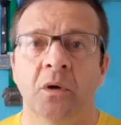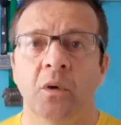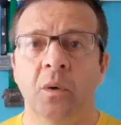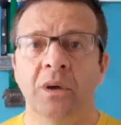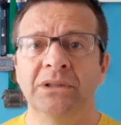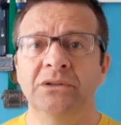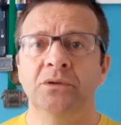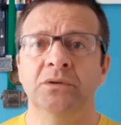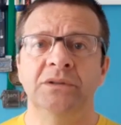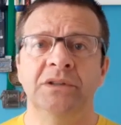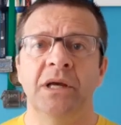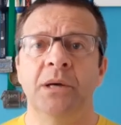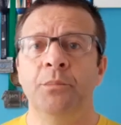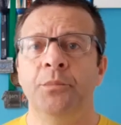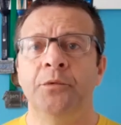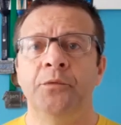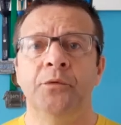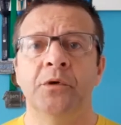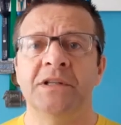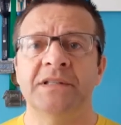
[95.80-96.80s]
Quanto
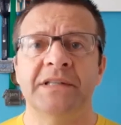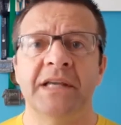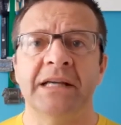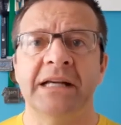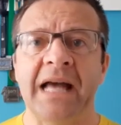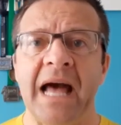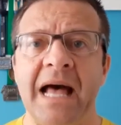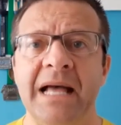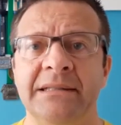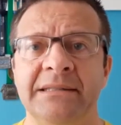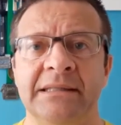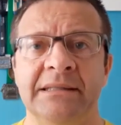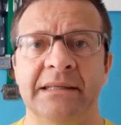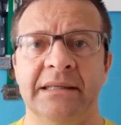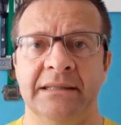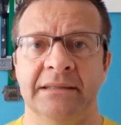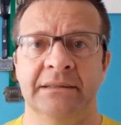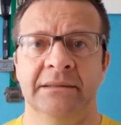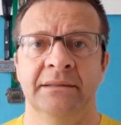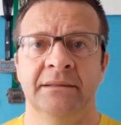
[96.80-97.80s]
tempo você
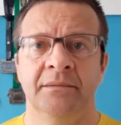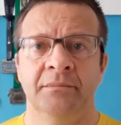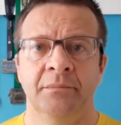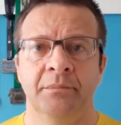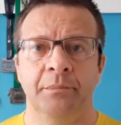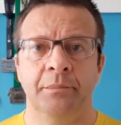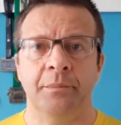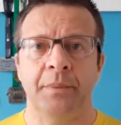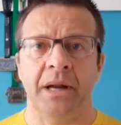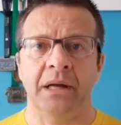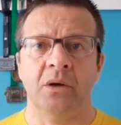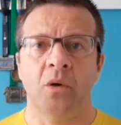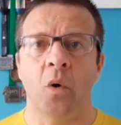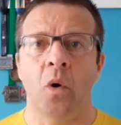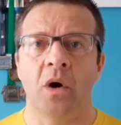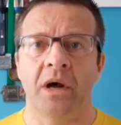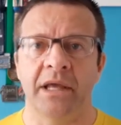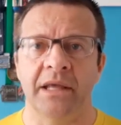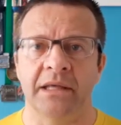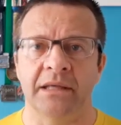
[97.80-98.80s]
gasta para
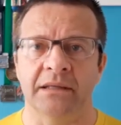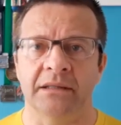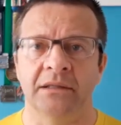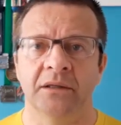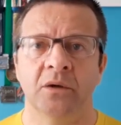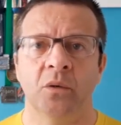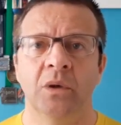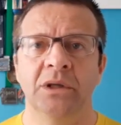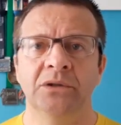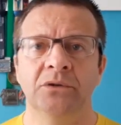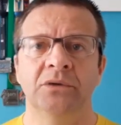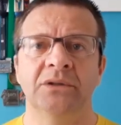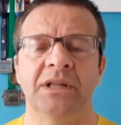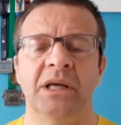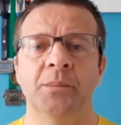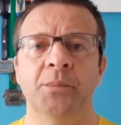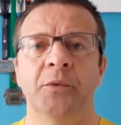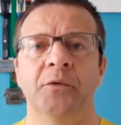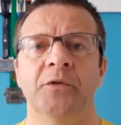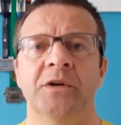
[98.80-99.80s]
correr? Quanto
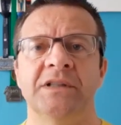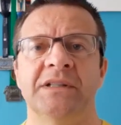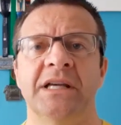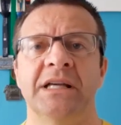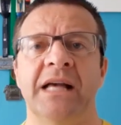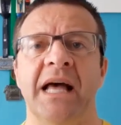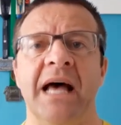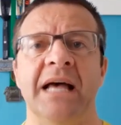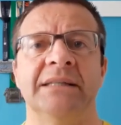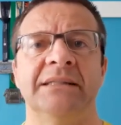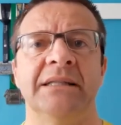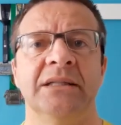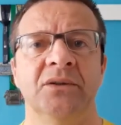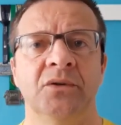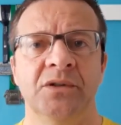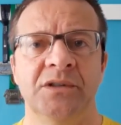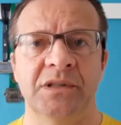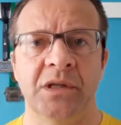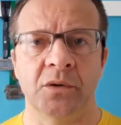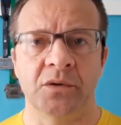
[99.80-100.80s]
tempo você gasta
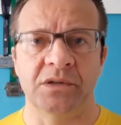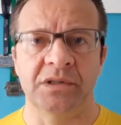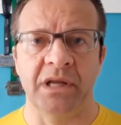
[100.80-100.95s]
nos teus